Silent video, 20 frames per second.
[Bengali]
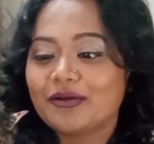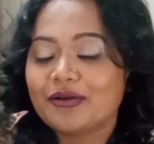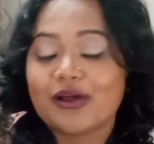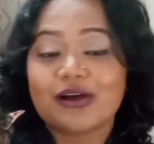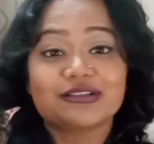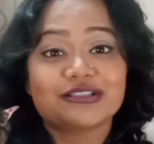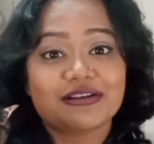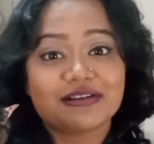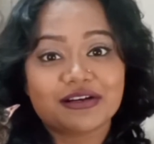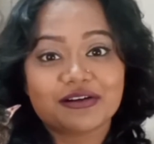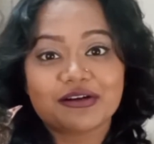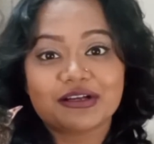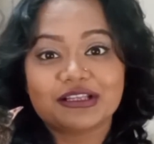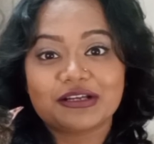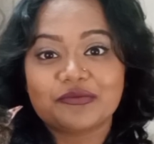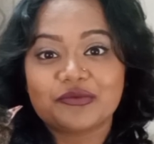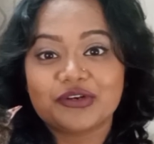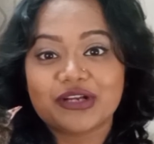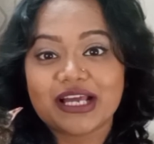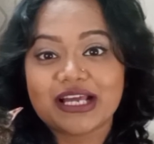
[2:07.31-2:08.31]
লকডাউনের
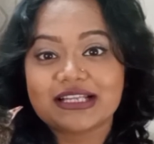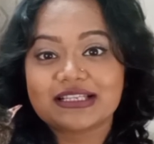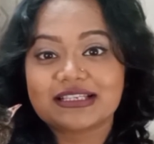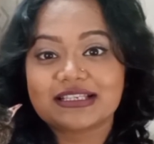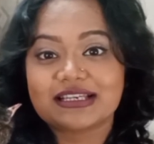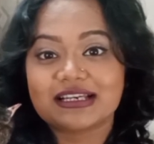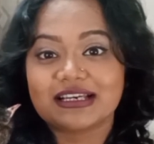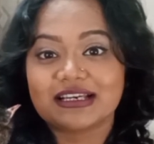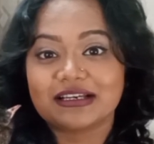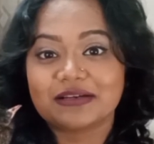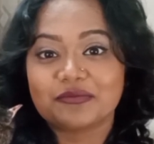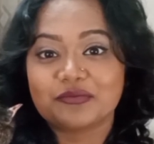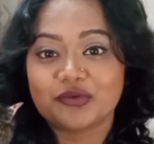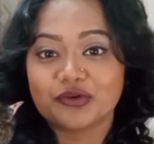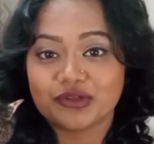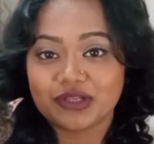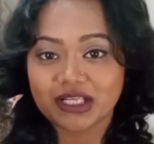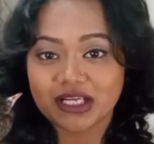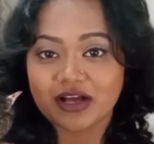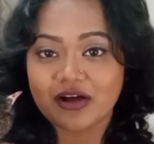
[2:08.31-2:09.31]
কথা মনে আছে
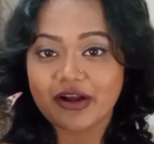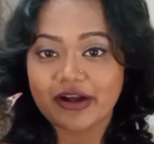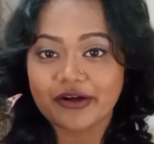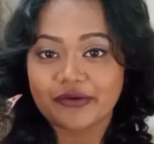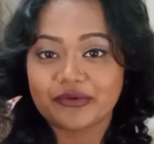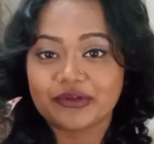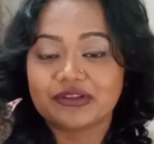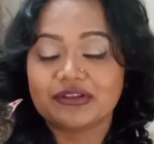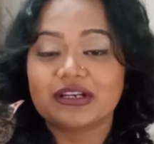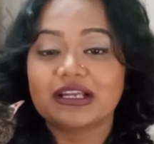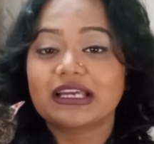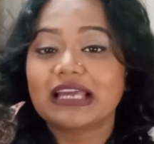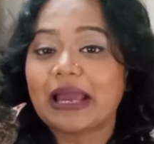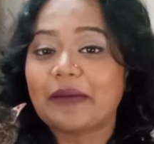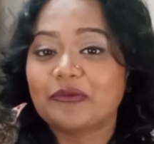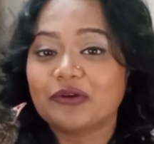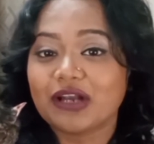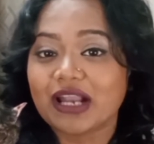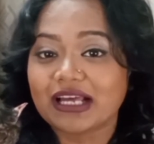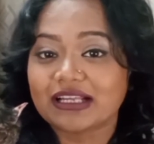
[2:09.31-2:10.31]
বন্দি ঘরের ভিতরে
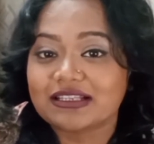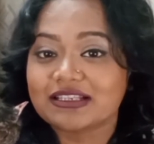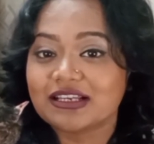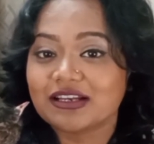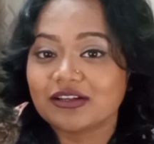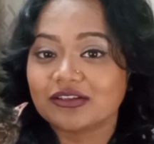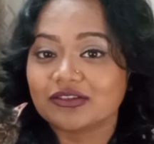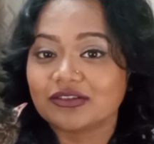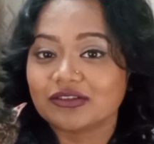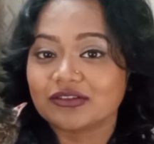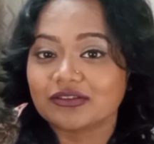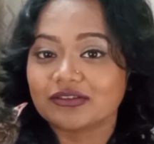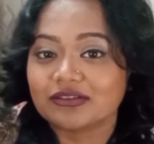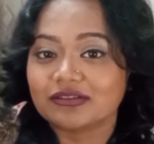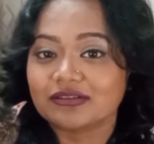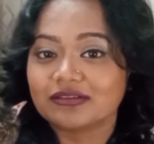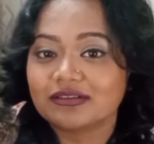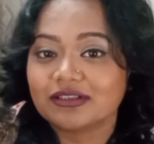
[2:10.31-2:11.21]
কেমন লাগছিল তখন